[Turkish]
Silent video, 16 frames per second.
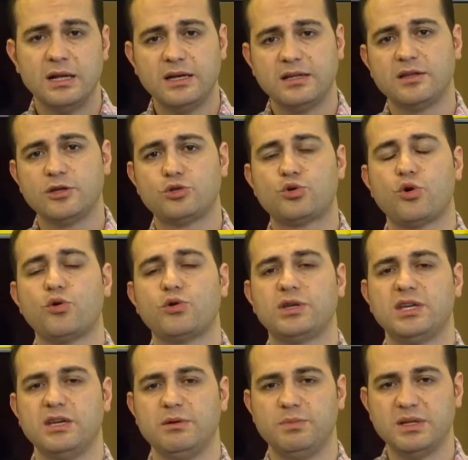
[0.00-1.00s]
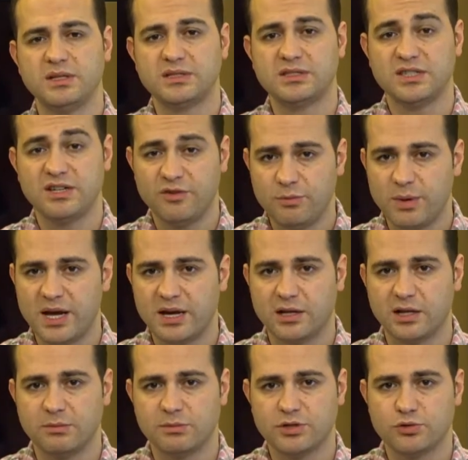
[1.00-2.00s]
Ligde çok iyi bir ivme
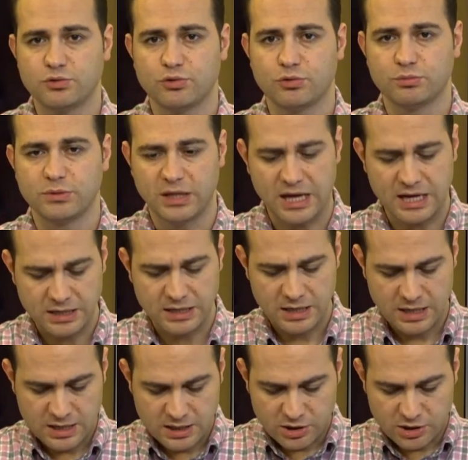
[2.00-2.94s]
yakalamış durumdalar.